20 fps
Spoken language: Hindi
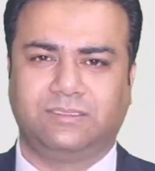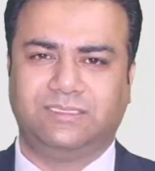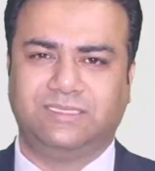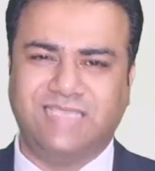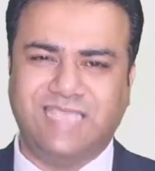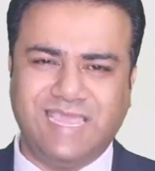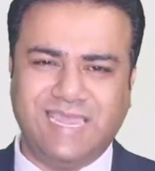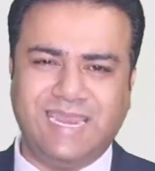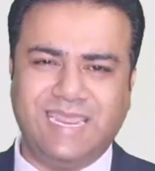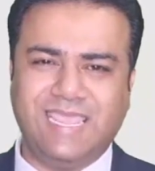
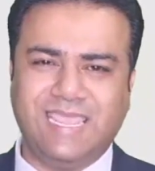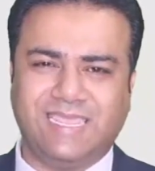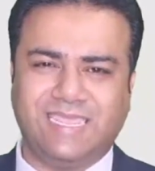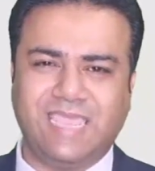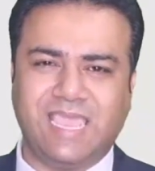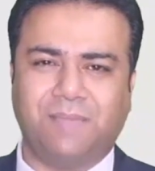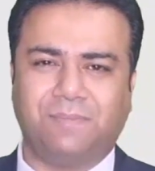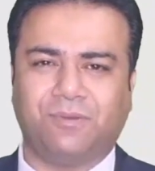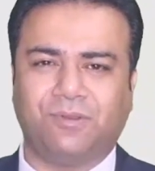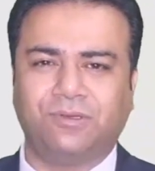ये नहीं है कि
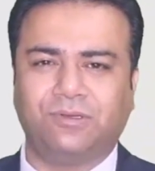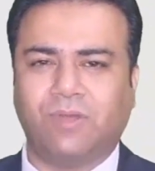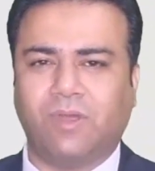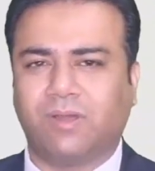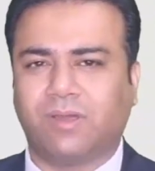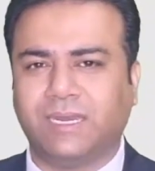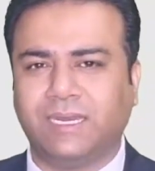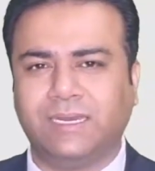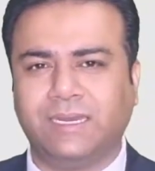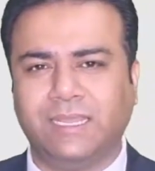आपको
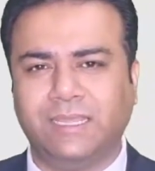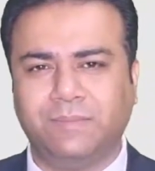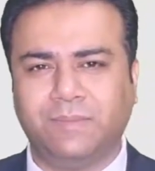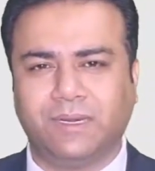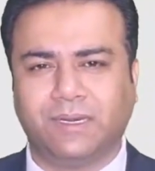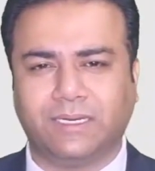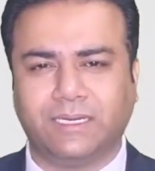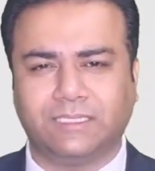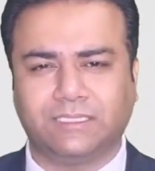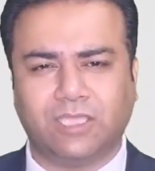नौकरी नहीं मिल
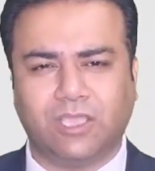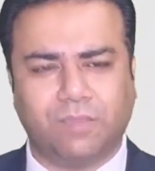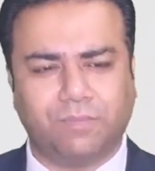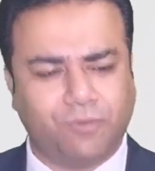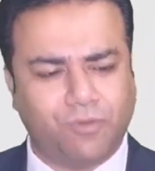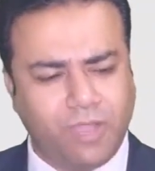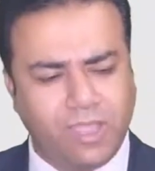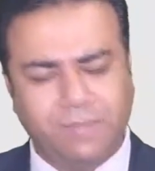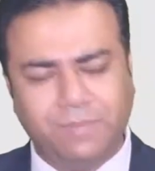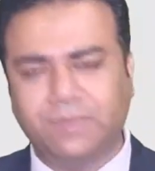रही है तो आप
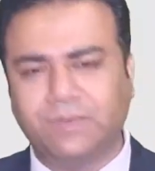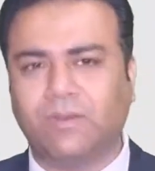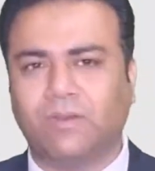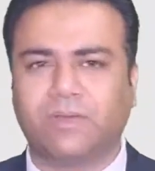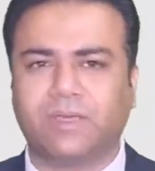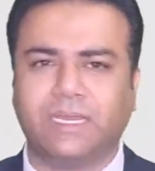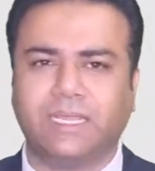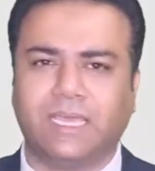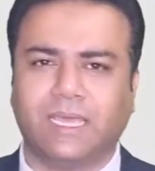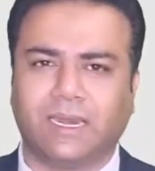कोई भी
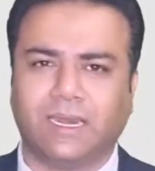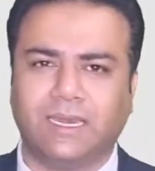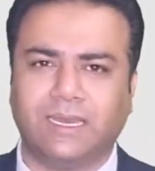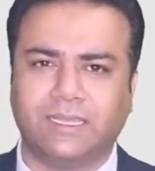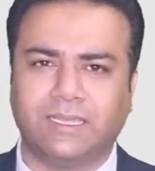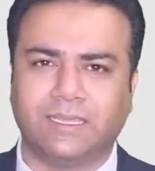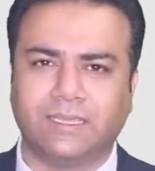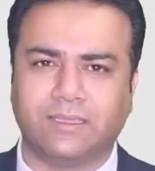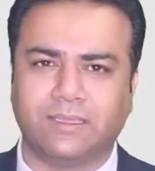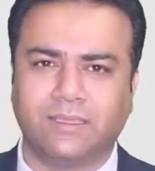नौकरी कर
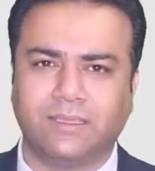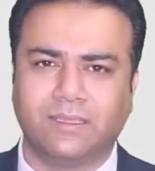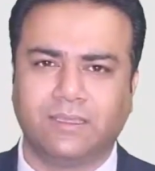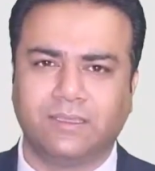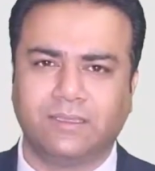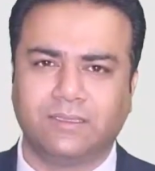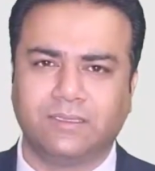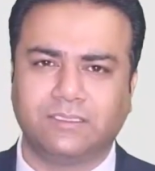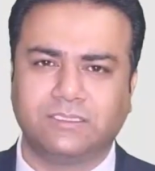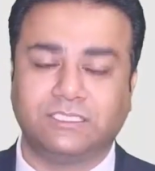लेंगे
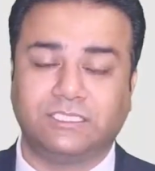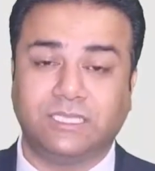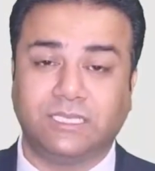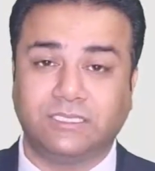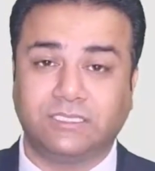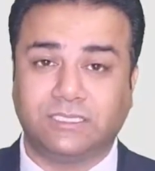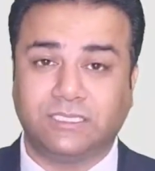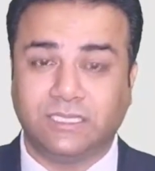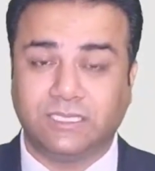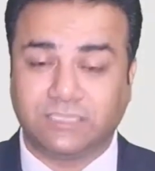
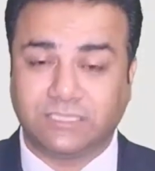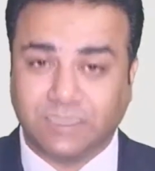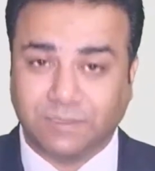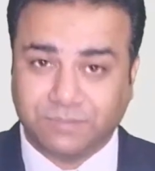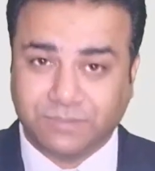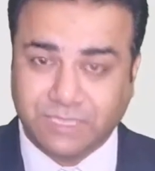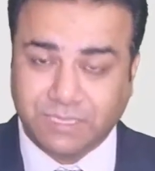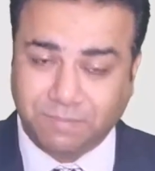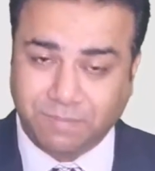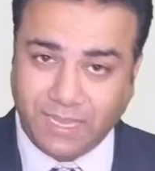जस्ट
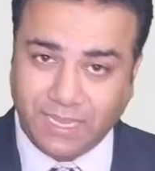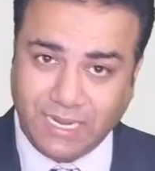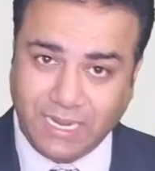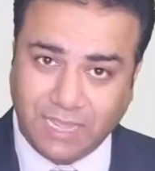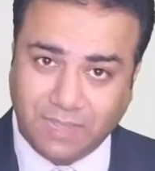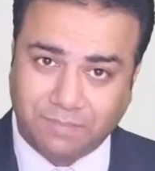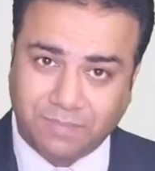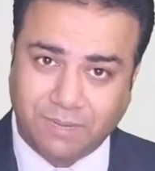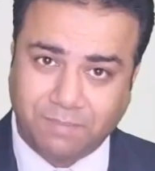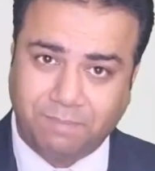सबसे पहले
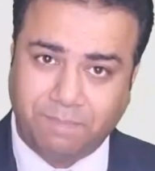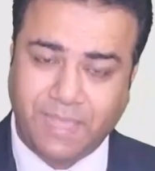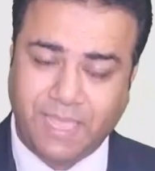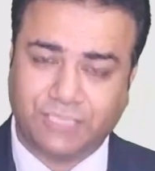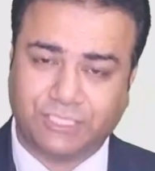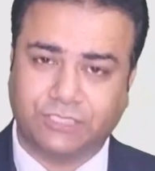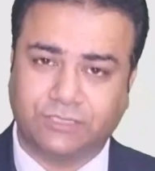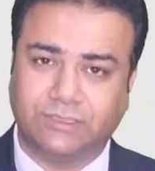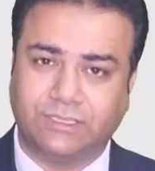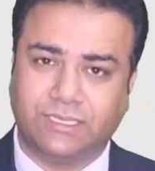अपना
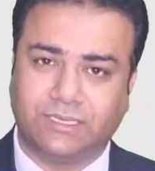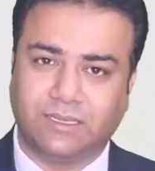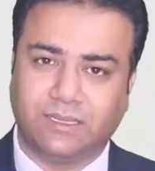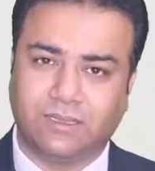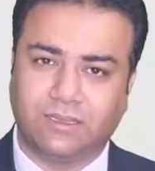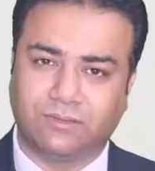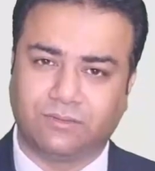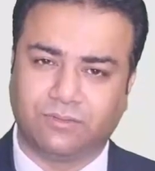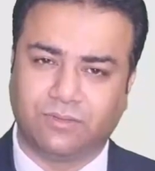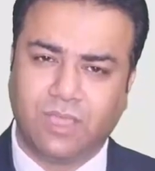पैशन देखा
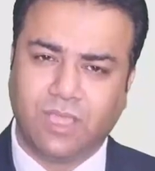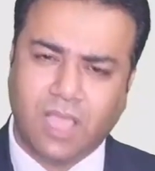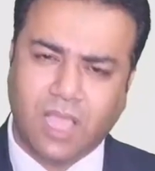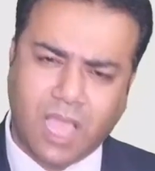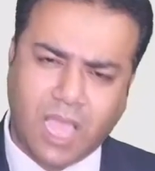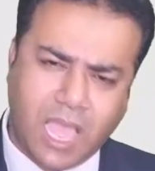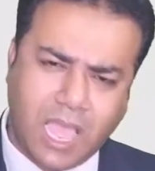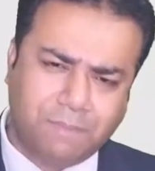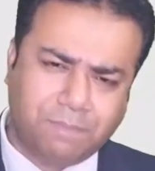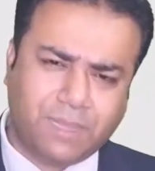करो
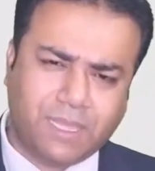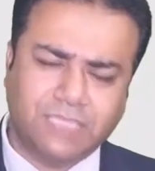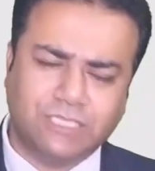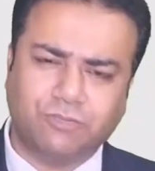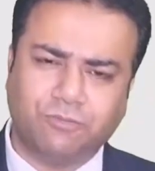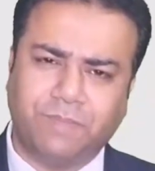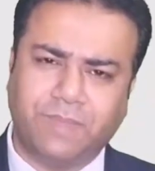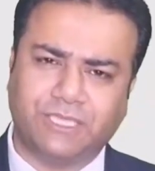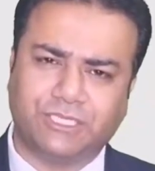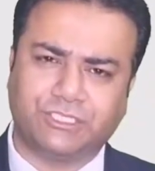आपका
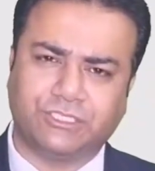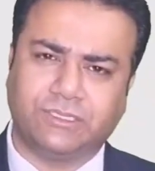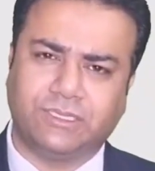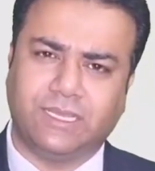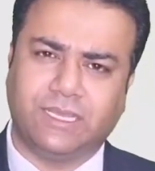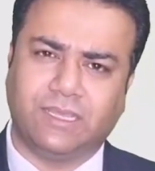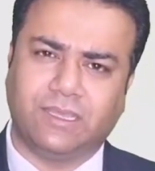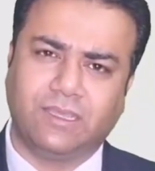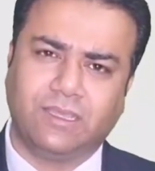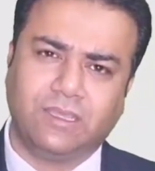जो पैशन
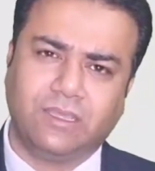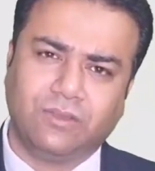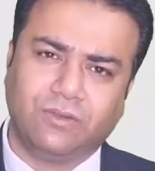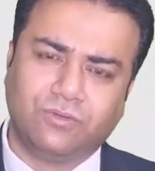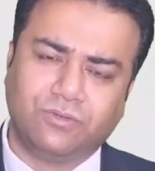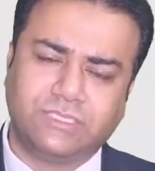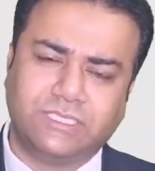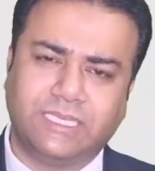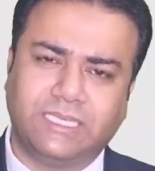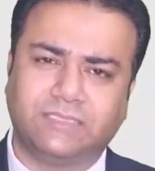है
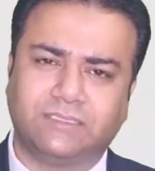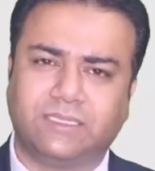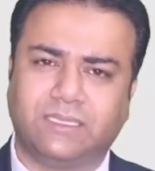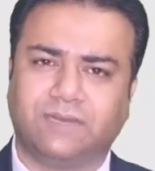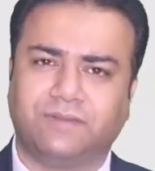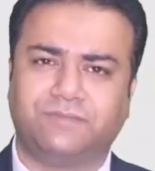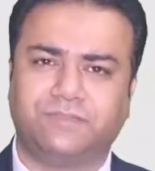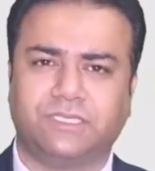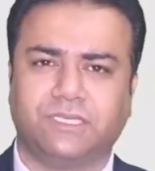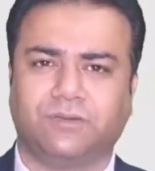उसी की
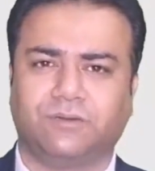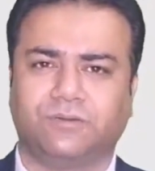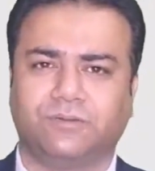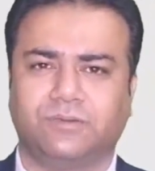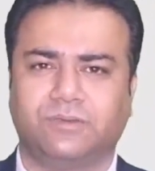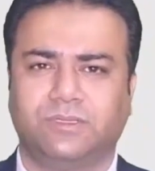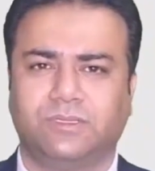तरफ जाओ